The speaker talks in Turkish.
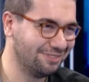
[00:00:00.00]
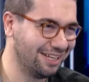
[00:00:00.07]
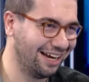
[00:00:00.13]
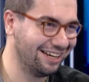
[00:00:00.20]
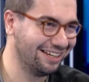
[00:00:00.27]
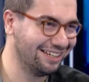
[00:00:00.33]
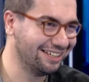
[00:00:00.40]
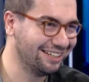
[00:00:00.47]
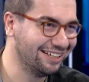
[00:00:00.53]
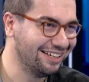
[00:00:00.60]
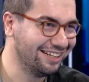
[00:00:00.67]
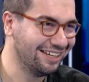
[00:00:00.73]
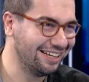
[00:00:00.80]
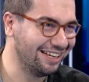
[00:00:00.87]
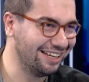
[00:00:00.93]
yani
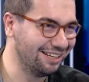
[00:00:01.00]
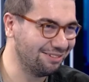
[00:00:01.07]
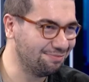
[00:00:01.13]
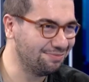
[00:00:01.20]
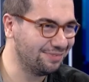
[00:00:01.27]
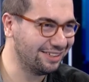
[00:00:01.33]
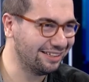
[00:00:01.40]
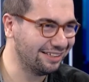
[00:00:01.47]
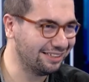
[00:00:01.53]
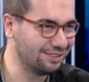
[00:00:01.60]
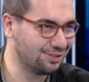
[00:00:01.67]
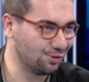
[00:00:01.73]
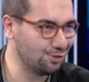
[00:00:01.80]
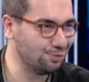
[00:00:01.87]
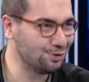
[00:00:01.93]
e,
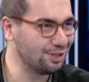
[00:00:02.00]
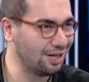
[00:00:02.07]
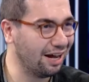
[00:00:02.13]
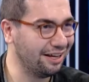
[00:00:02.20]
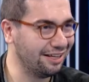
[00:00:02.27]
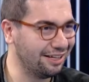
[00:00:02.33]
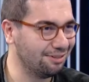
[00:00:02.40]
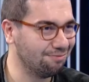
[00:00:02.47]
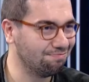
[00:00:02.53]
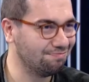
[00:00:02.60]
sonumuz aynı.